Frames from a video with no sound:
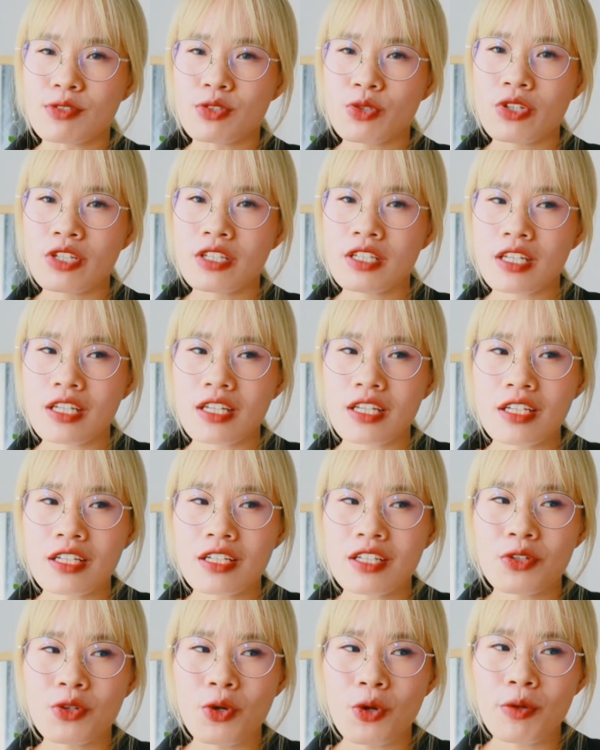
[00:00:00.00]
suy
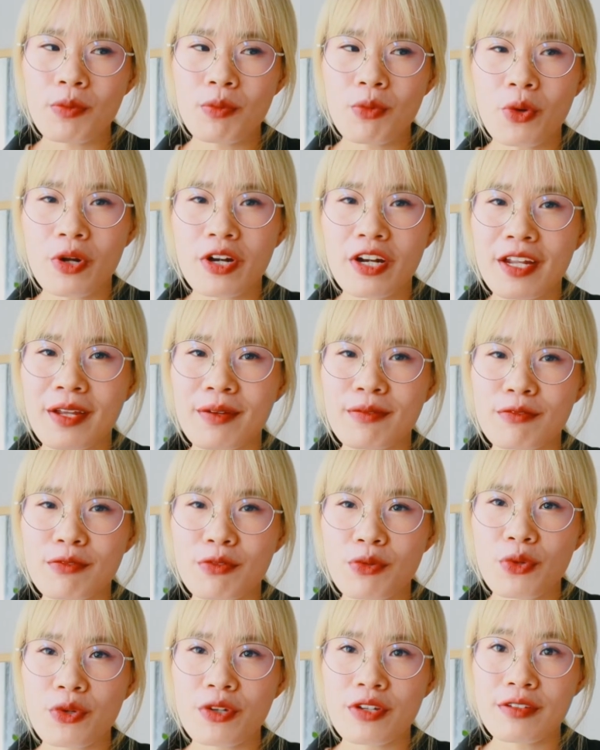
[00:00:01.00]
nghĩ nỗi buồn niềm
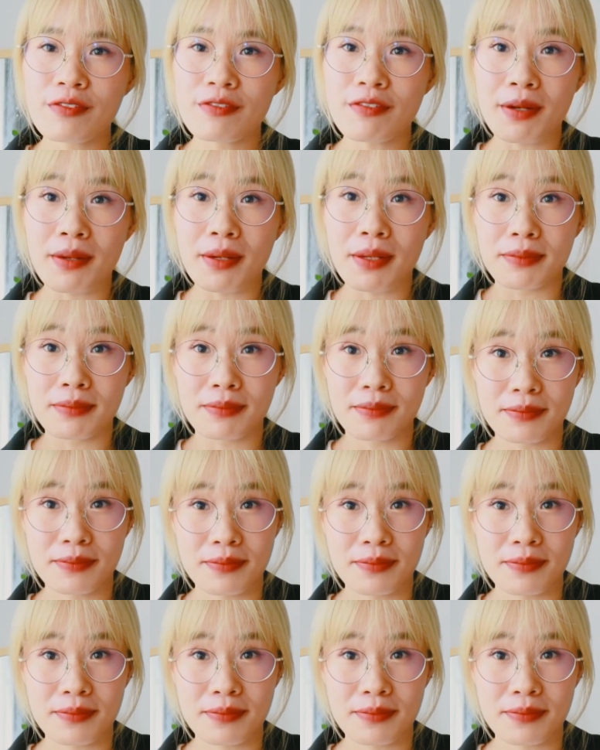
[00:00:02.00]
vui và